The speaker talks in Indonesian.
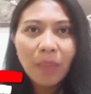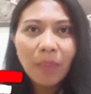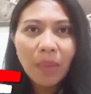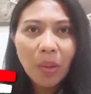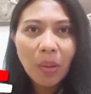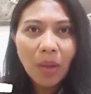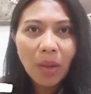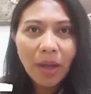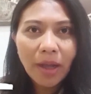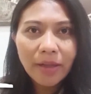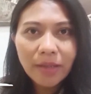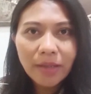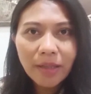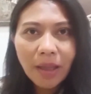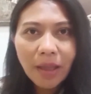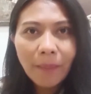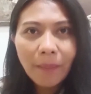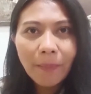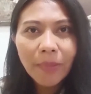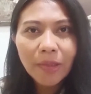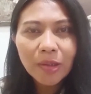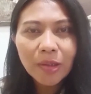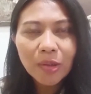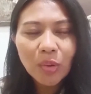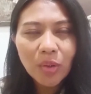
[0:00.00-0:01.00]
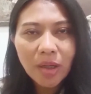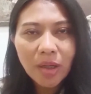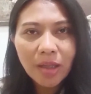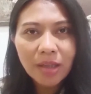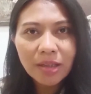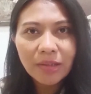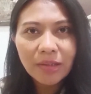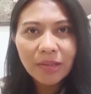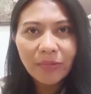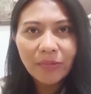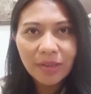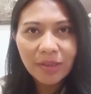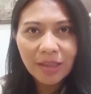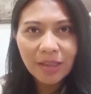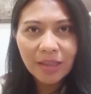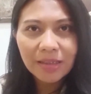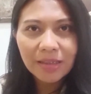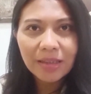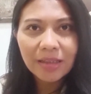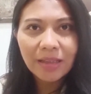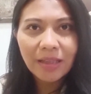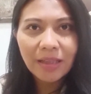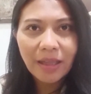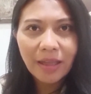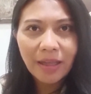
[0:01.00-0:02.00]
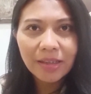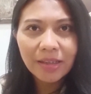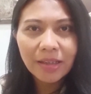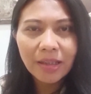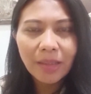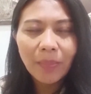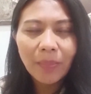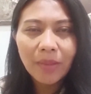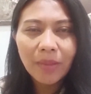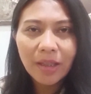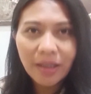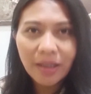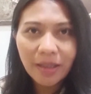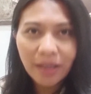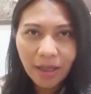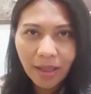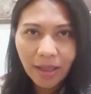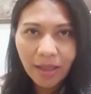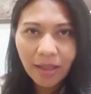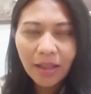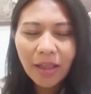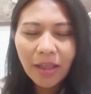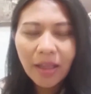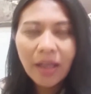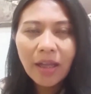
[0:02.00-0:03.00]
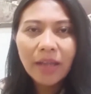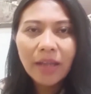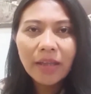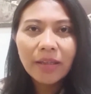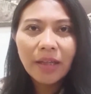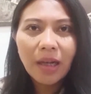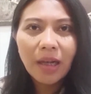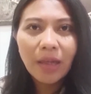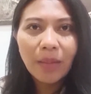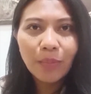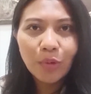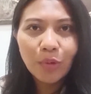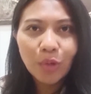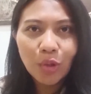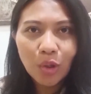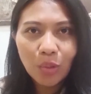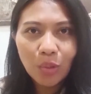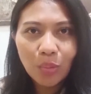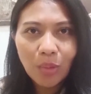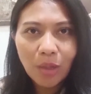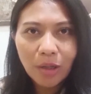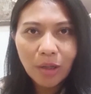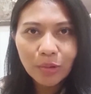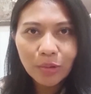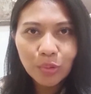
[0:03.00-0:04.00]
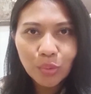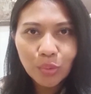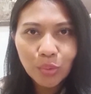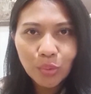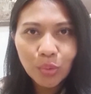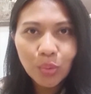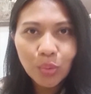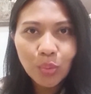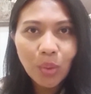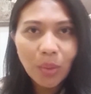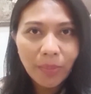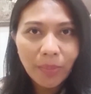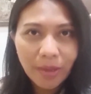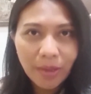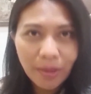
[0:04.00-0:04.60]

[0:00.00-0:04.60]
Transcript: bahwa ada empat orang sivitas ITS yang meninggal dalam kurun waktu dua